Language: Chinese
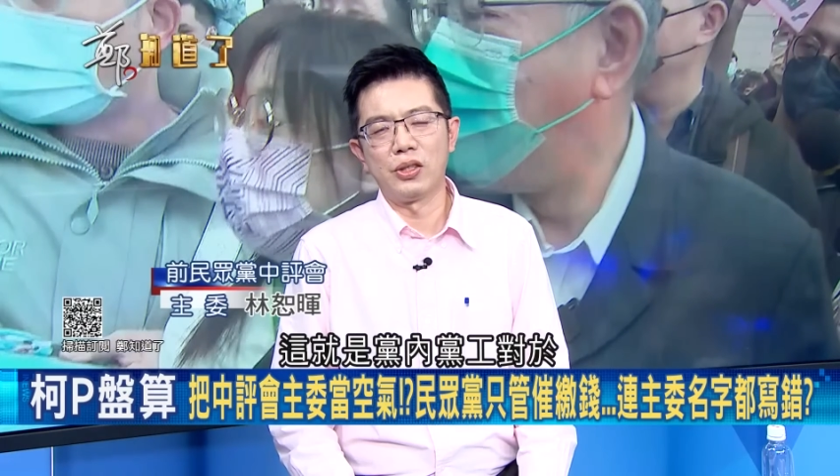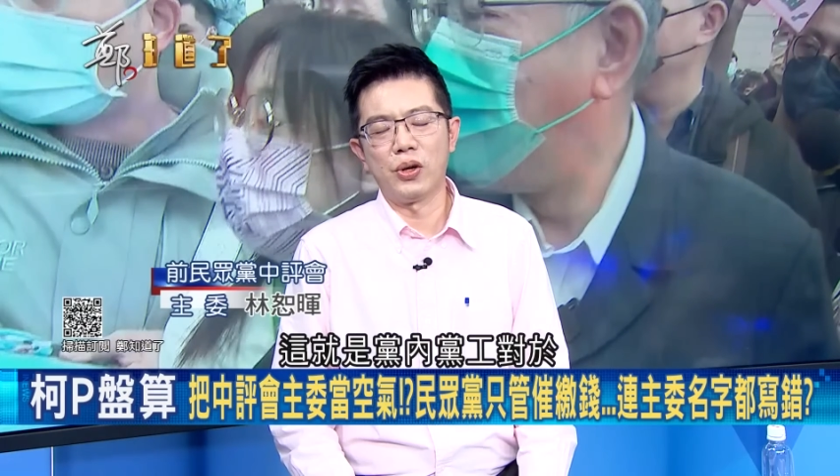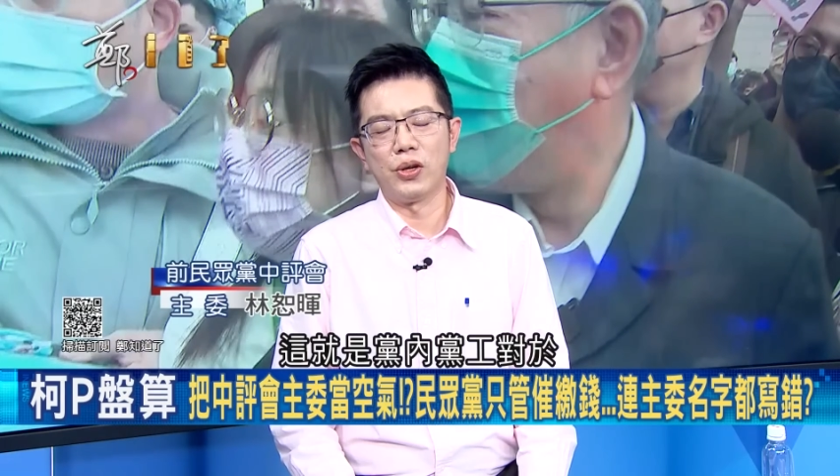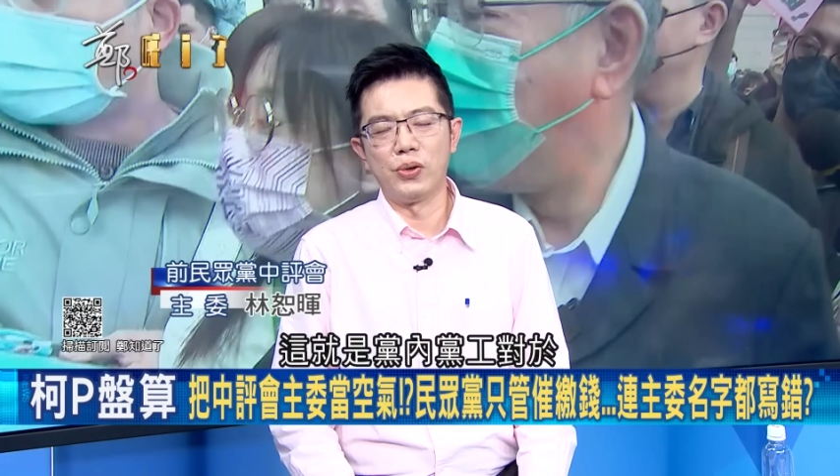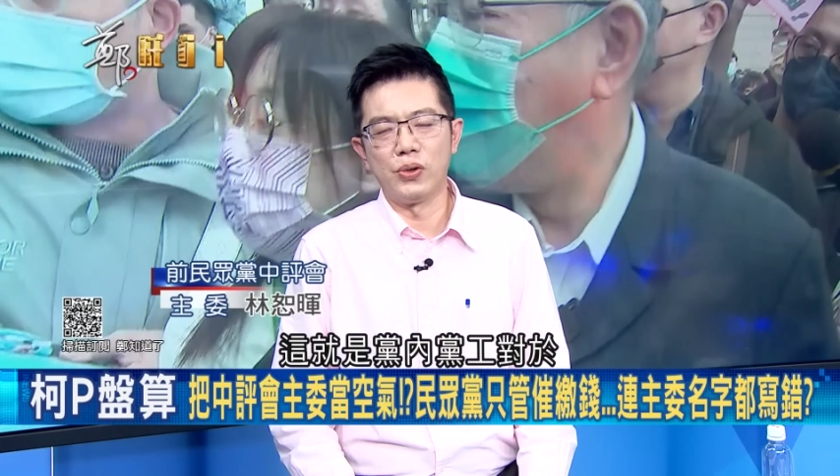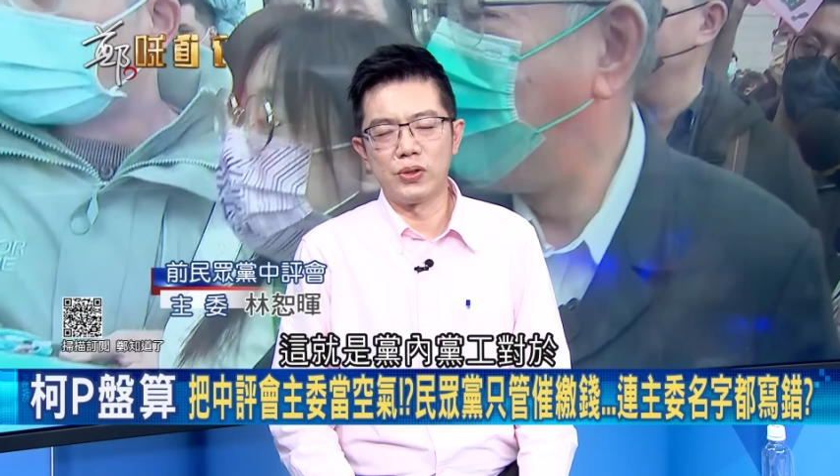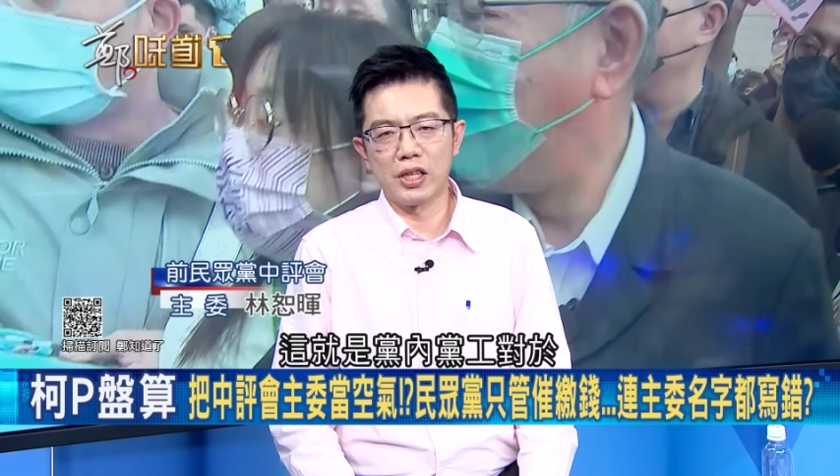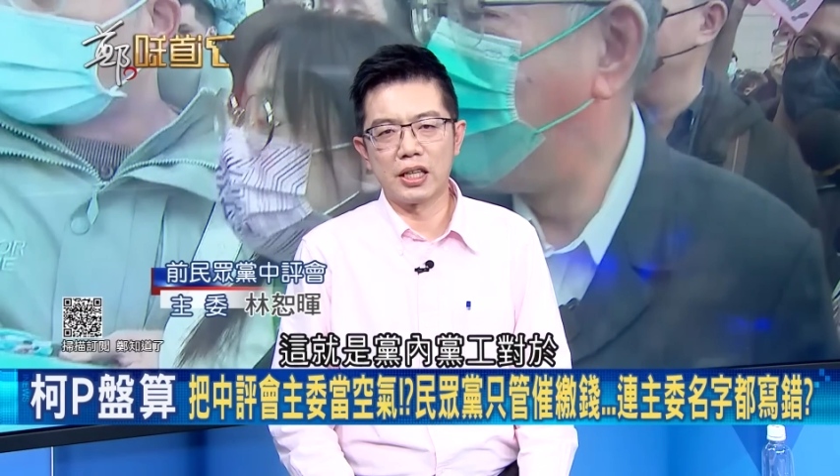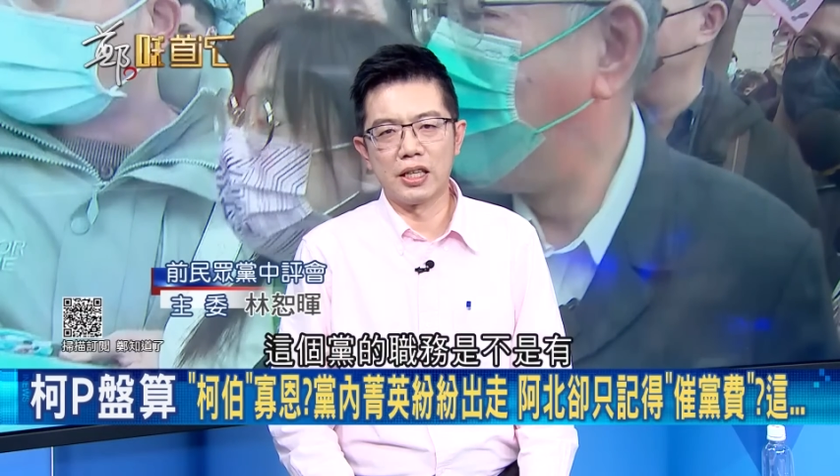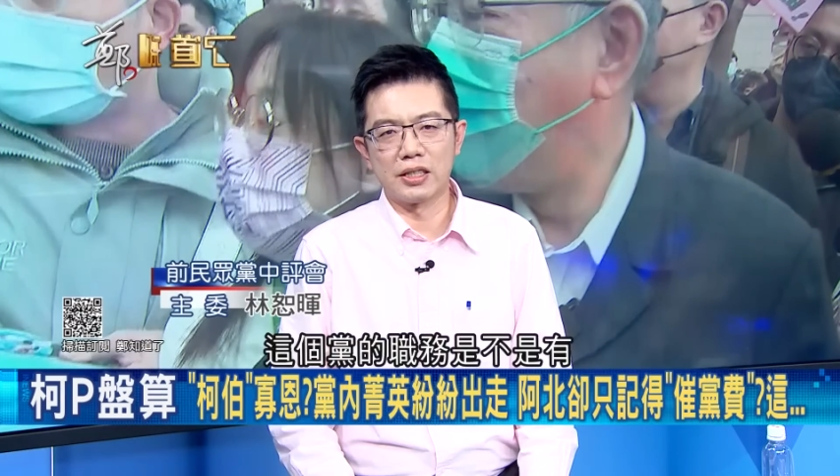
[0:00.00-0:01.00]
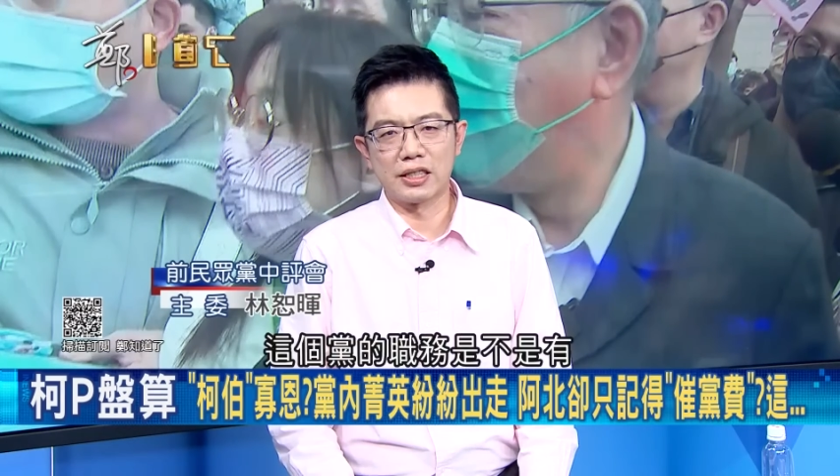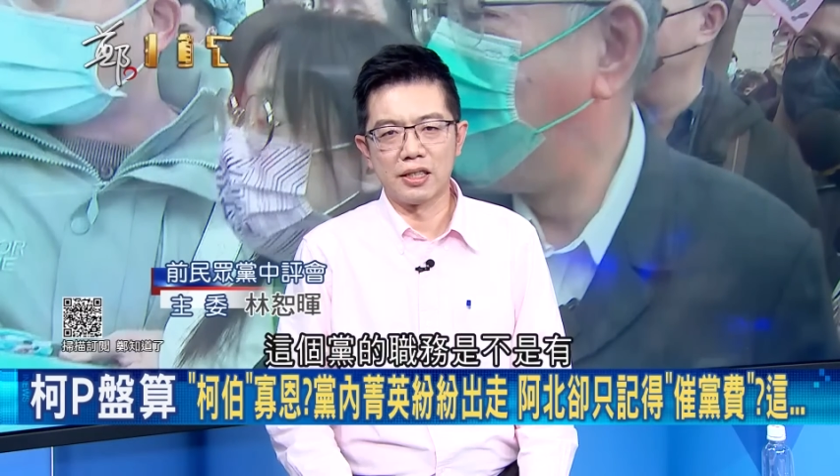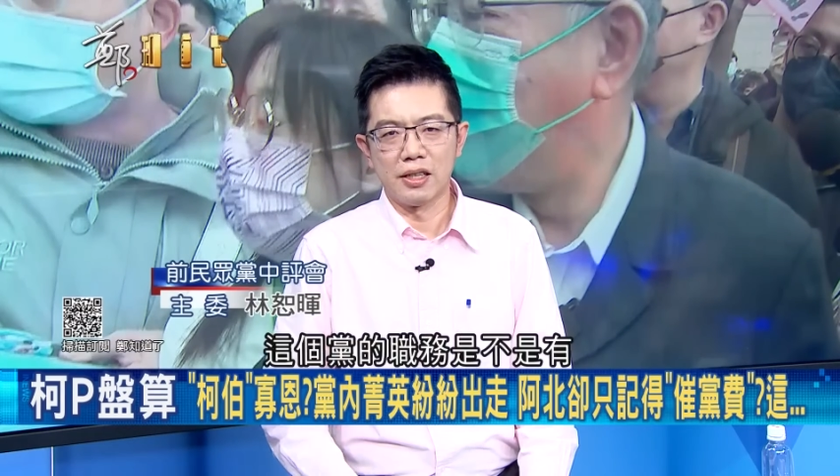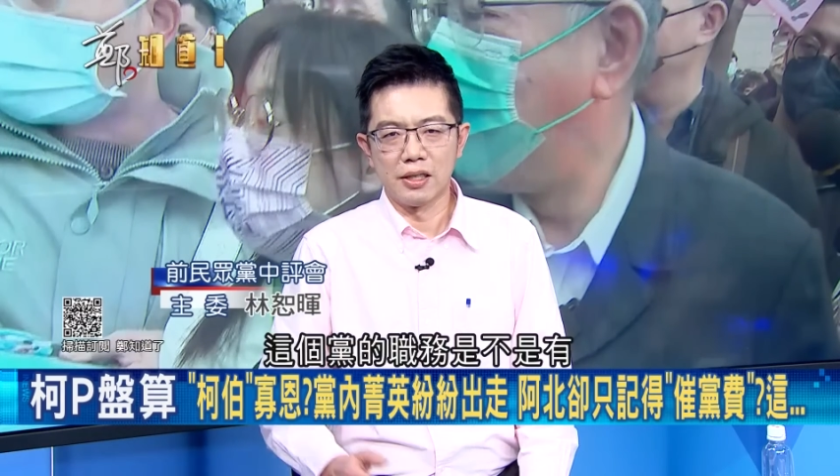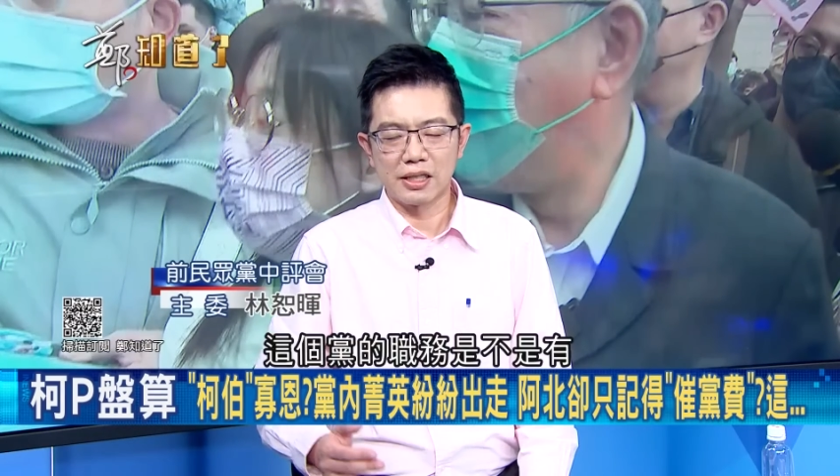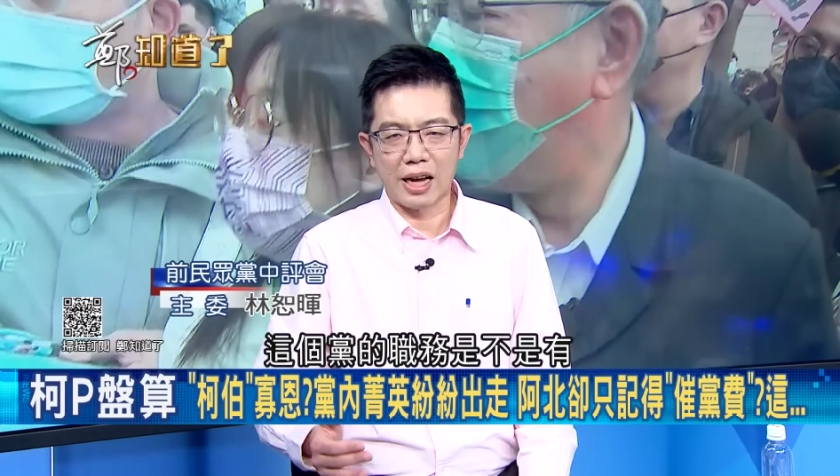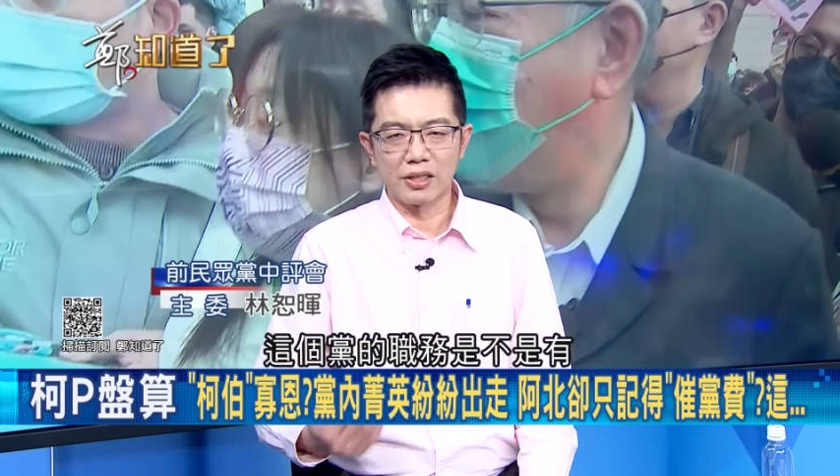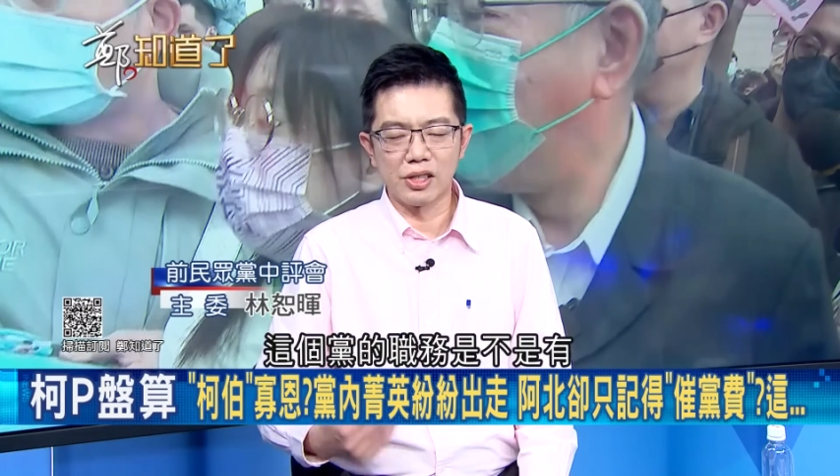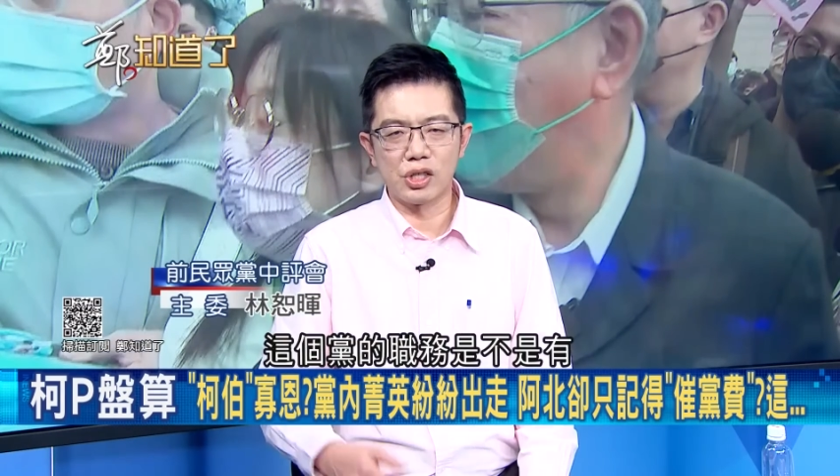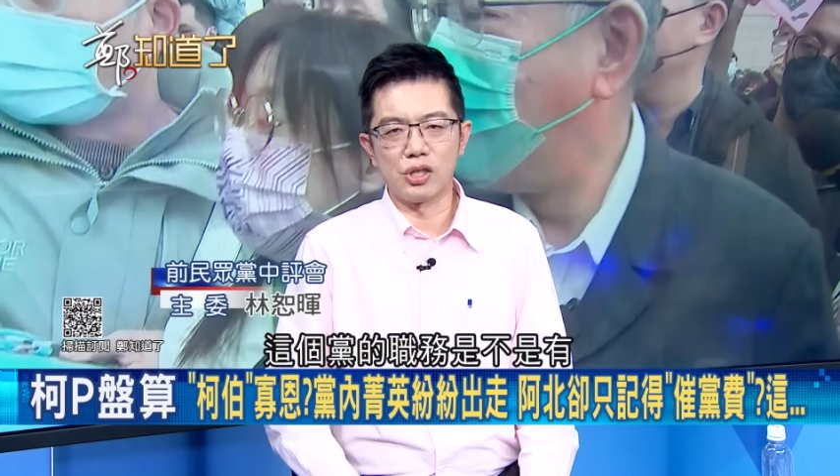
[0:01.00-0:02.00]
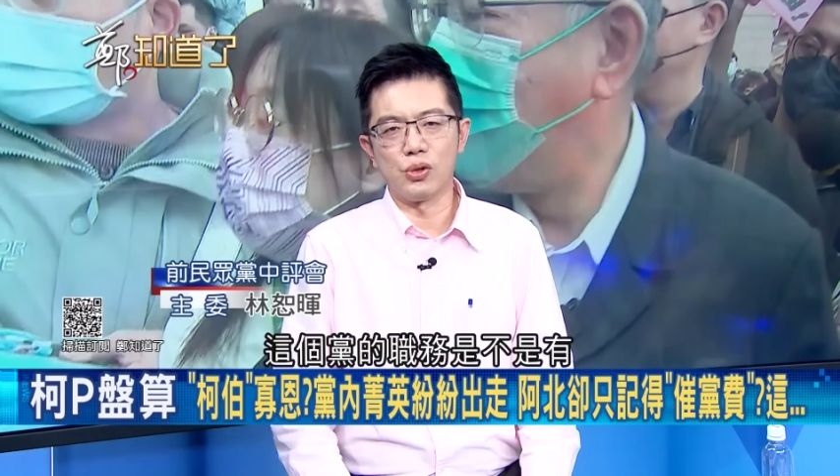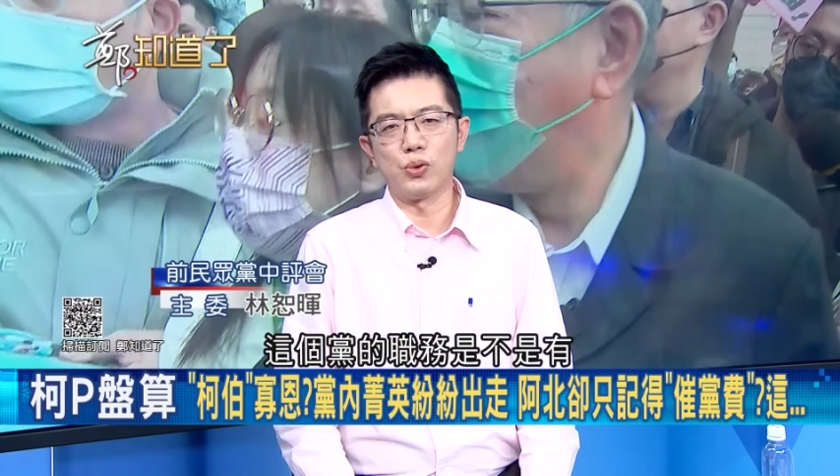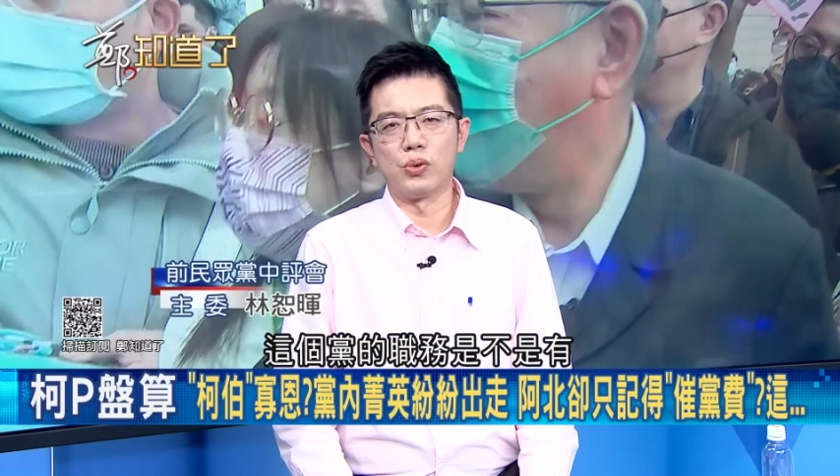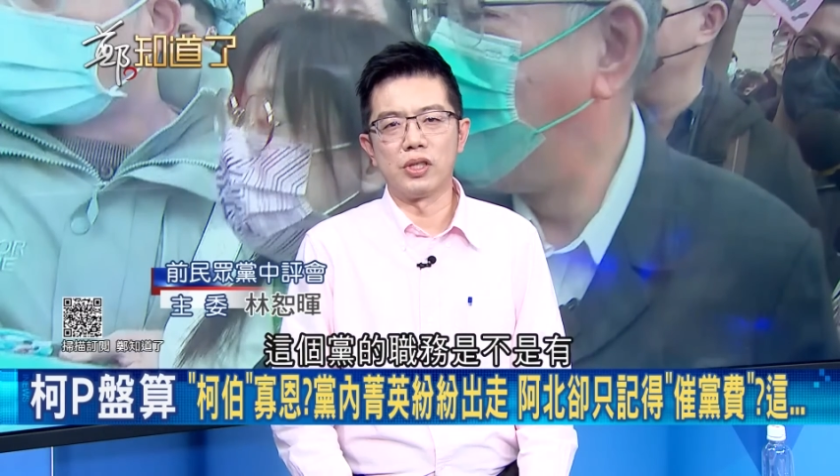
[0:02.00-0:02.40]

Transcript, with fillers: 对于这个党的职务